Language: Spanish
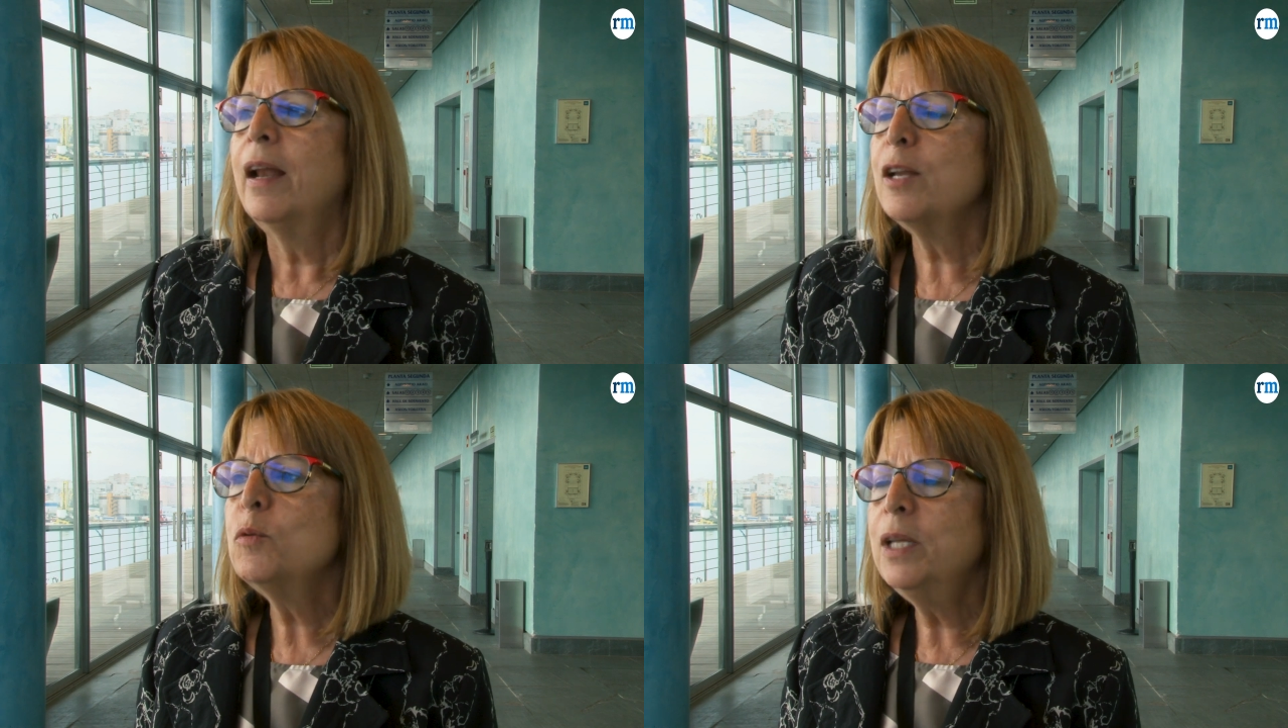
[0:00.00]

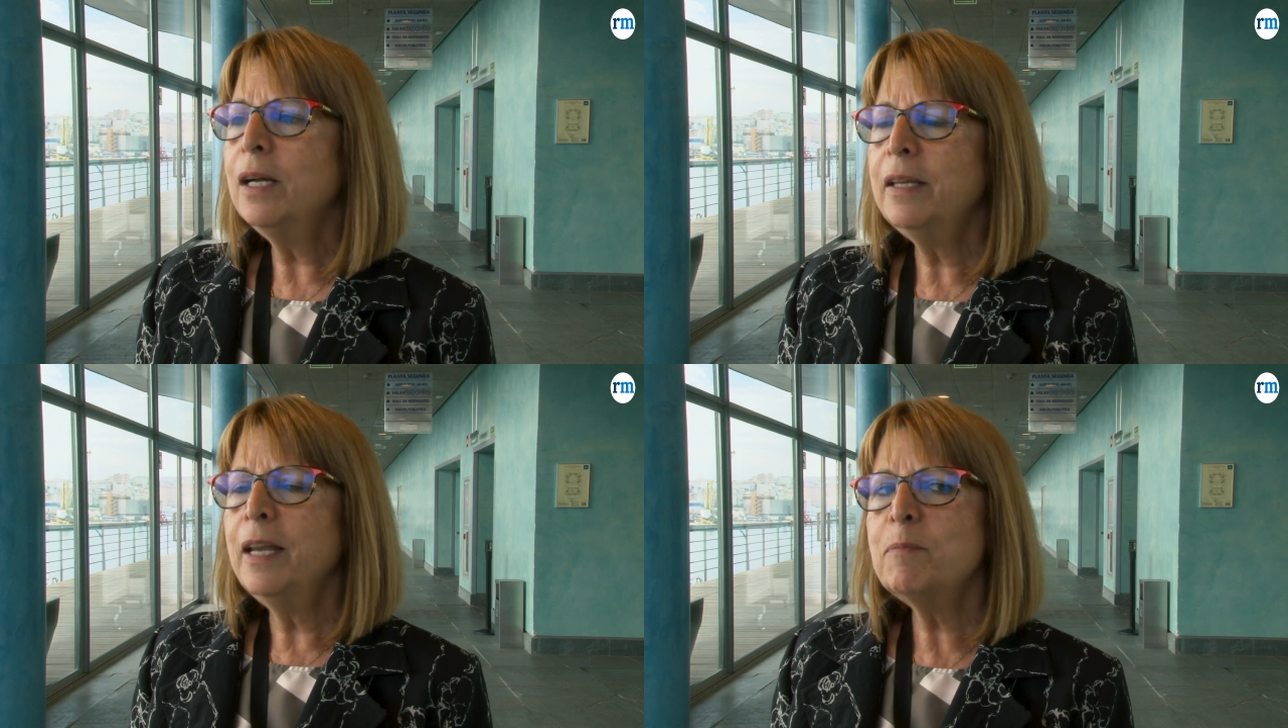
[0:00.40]
resulta
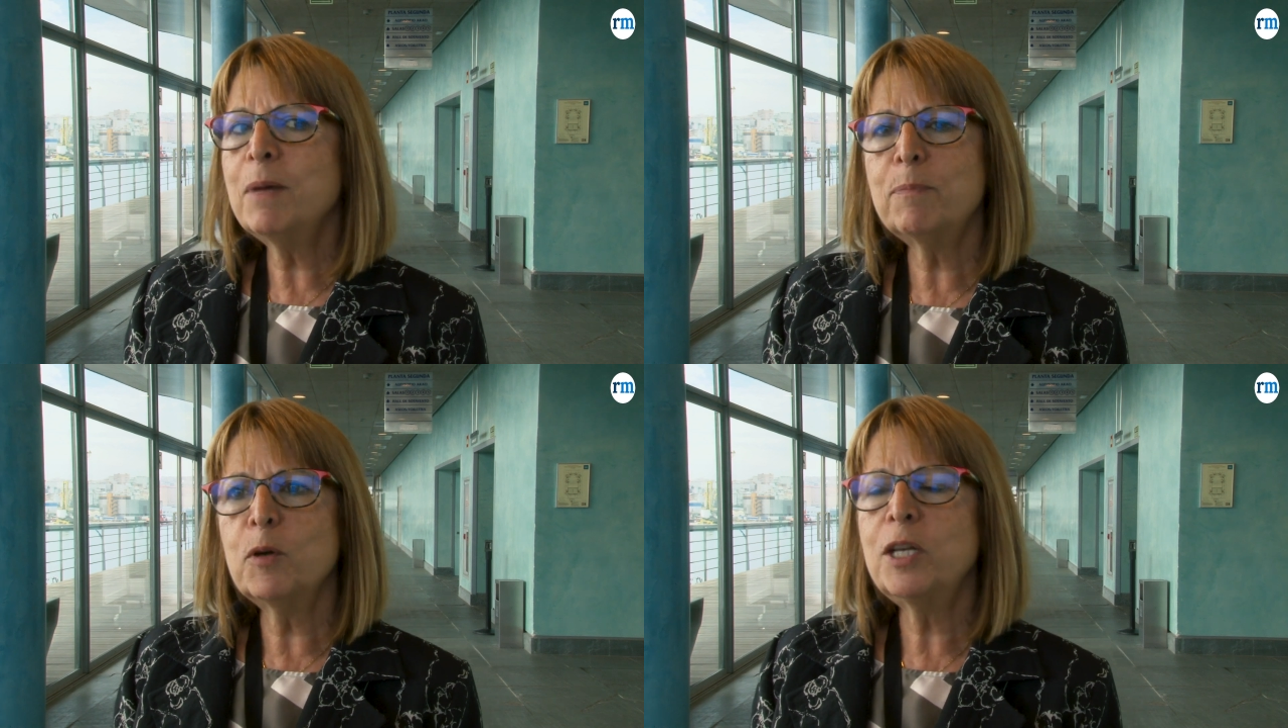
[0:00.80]
que tienes
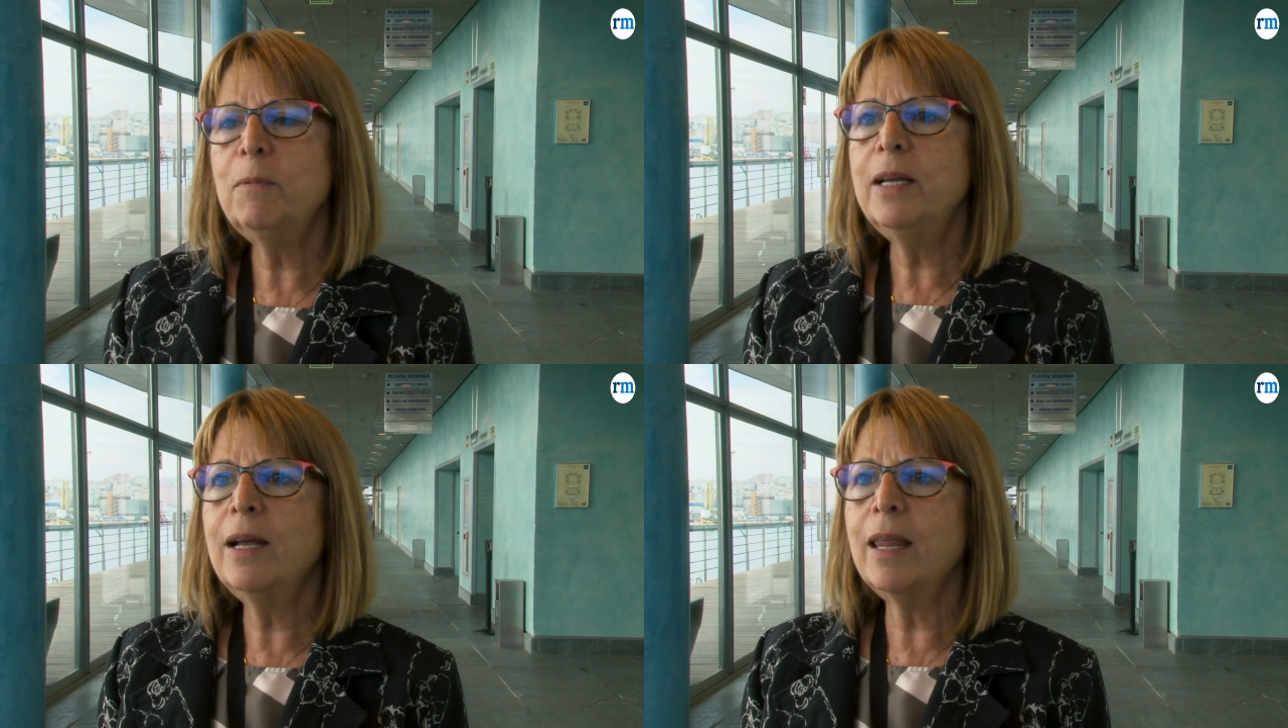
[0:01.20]
más
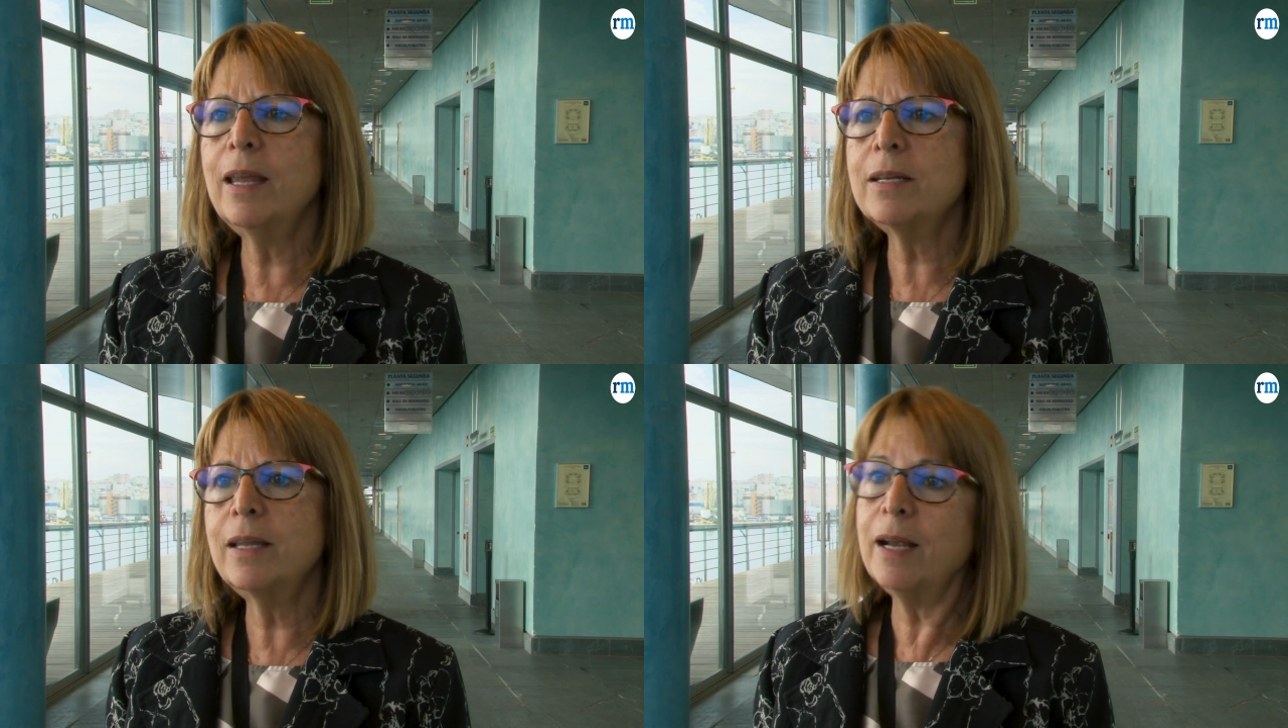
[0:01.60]

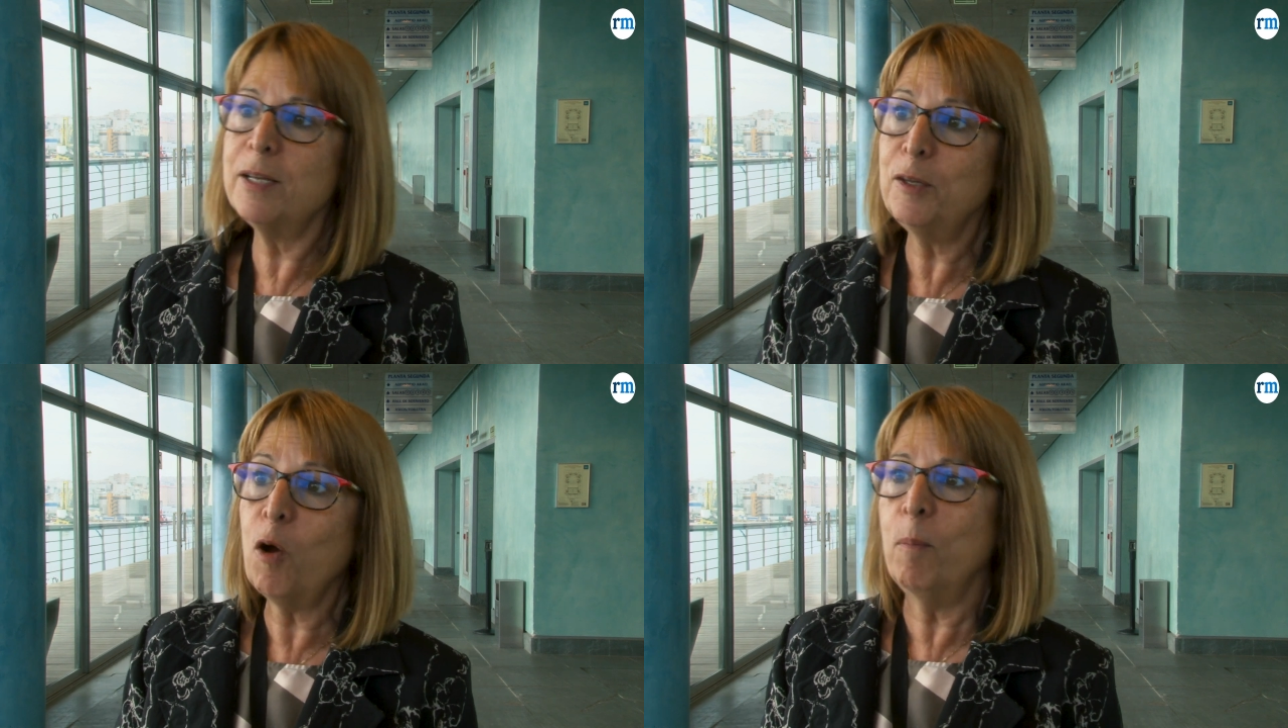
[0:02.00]
posibilidades de
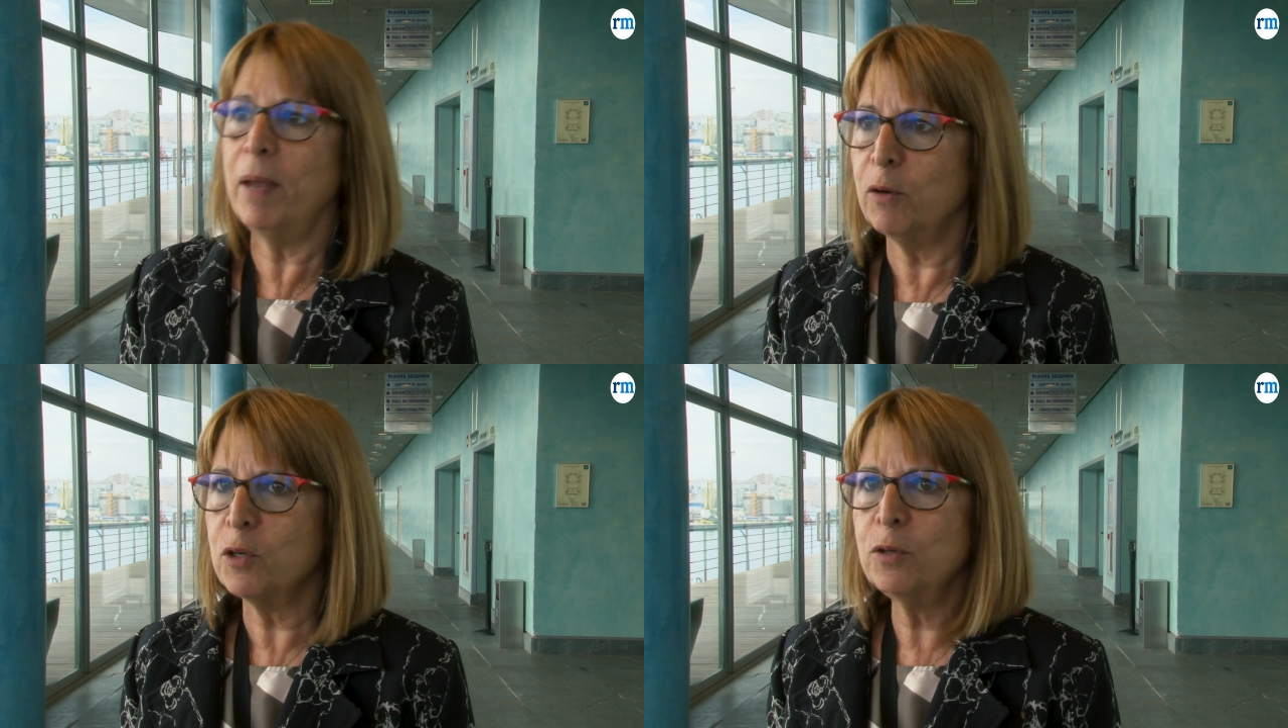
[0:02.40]
éxito o
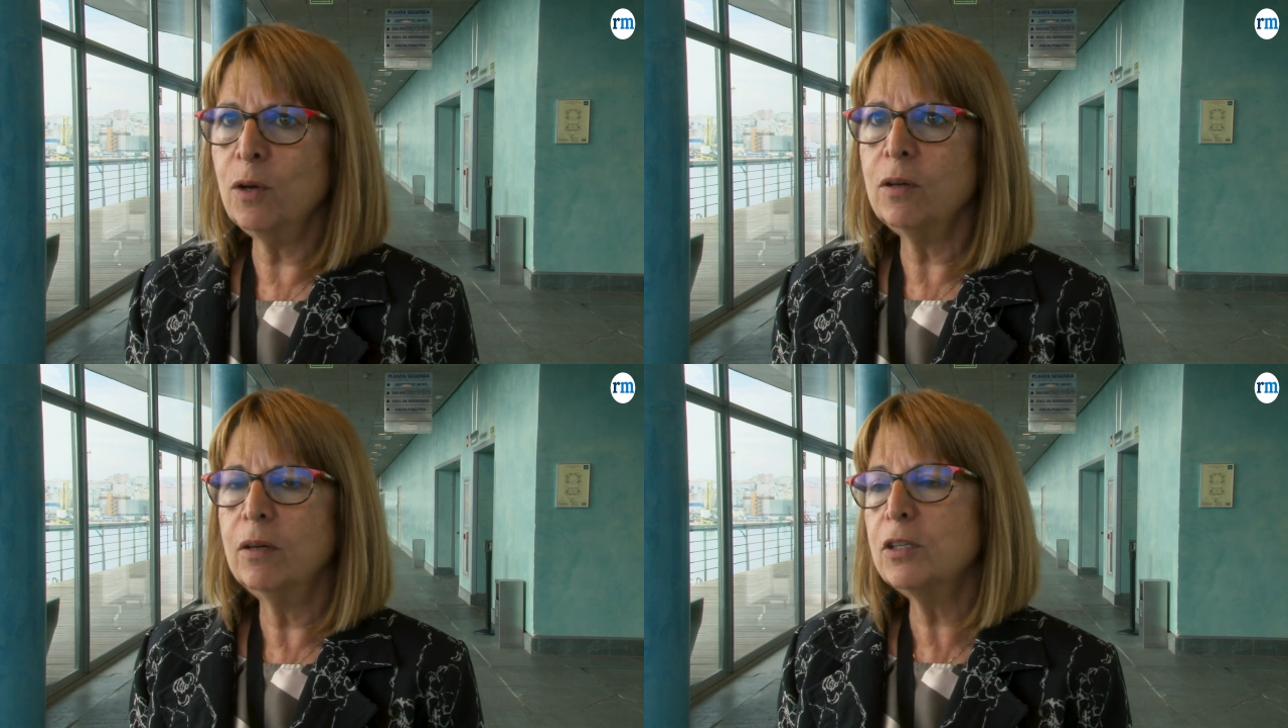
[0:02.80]
menos, ¿no?